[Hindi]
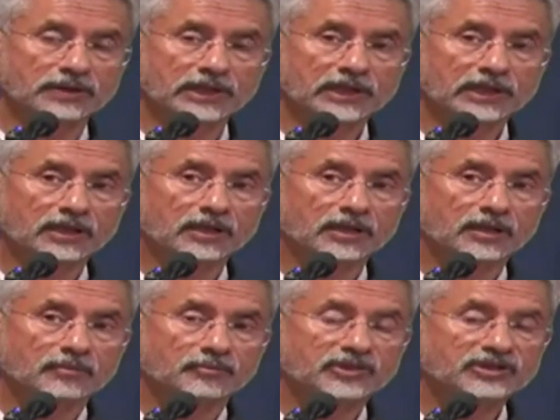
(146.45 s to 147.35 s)
कि
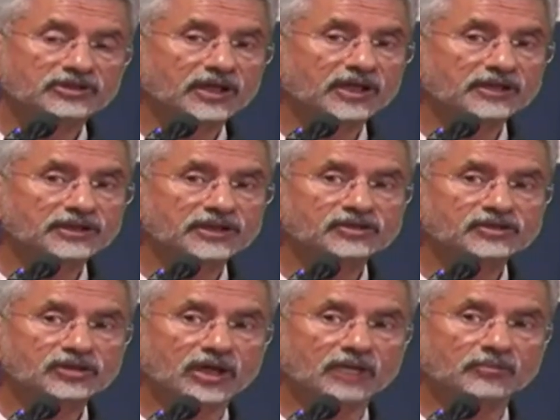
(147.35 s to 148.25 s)
पिछले
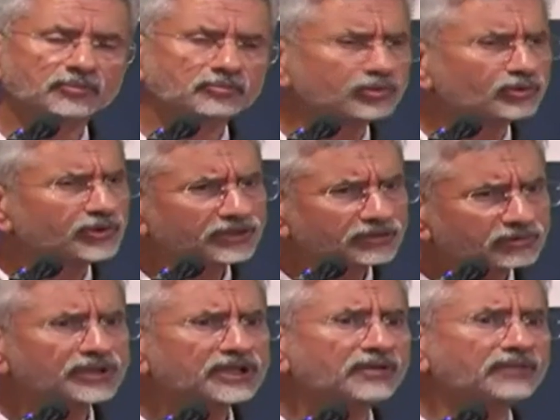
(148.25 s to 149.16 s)
तीन साल में पूरी
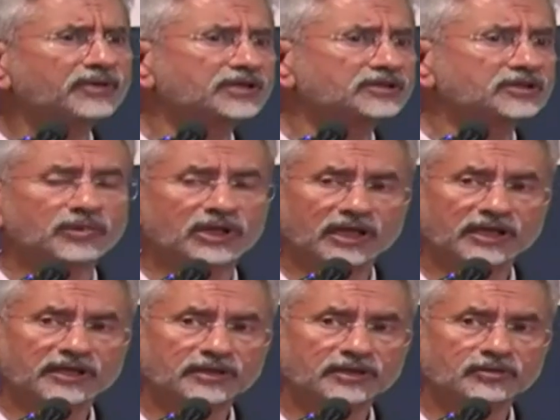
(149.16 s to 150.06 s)
दुनिया वैक्सीन
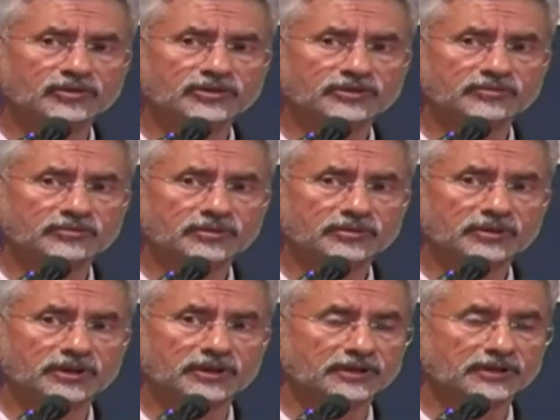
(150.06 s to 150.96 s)
बनाने की कोशिश
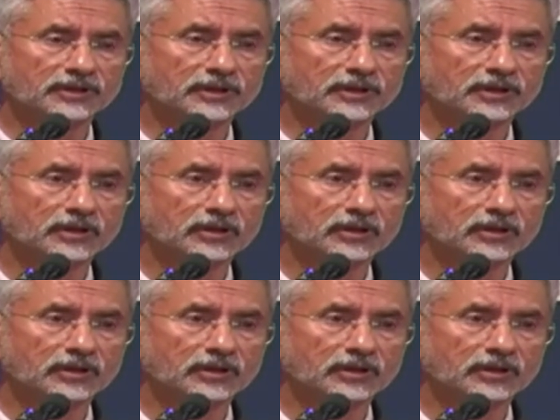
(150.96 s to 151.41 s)
कर रही थी